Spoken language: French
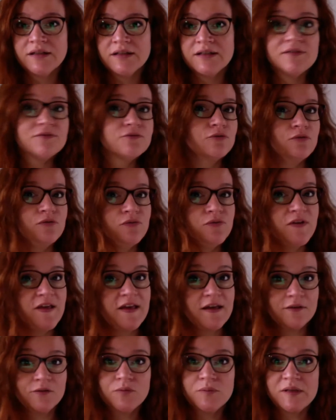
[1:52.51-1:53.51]
qui vont le
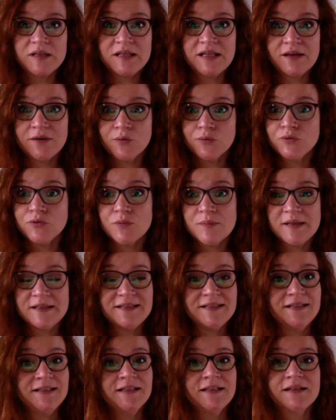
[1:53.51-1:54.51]
faire de manière
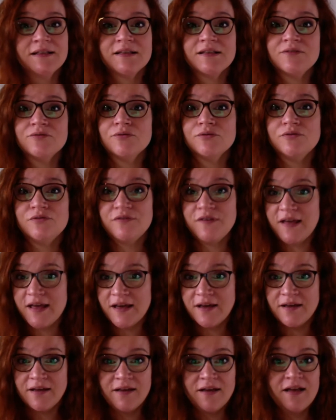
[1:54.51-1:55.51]
automatique et qui vont le
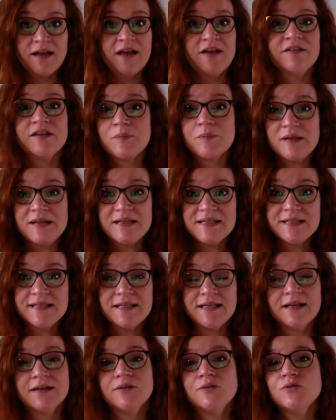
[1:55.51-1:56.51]
faire avec
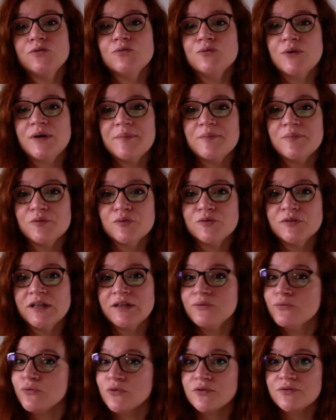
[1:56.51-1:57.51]
plaisir de nous répondre et
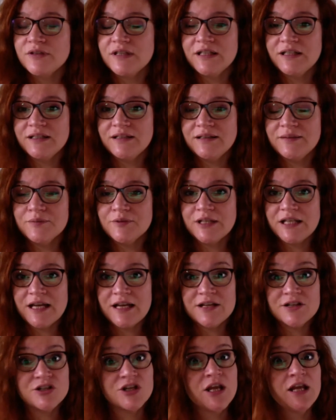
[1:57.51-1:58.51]
de nous envoyer des
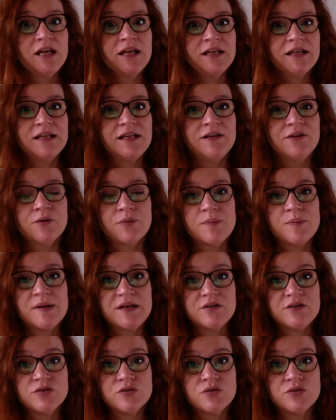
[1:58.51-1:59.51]
témoignages, il
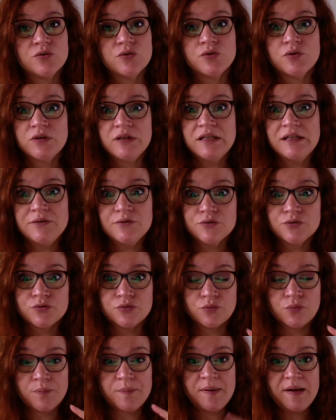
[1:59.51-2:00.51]
n'empêche qu'ils ne
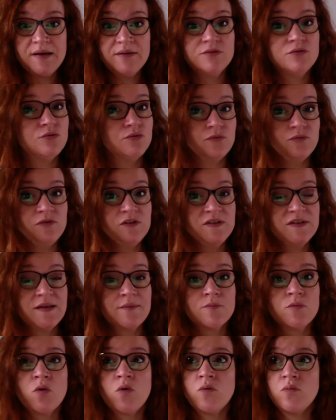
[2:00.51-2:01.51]
sont pas
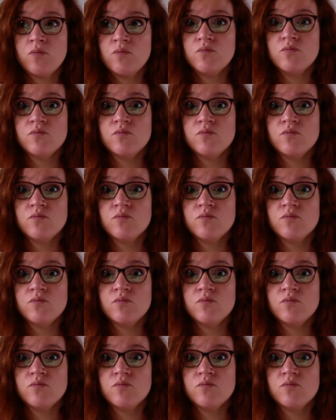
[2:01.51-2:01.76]
suffisamment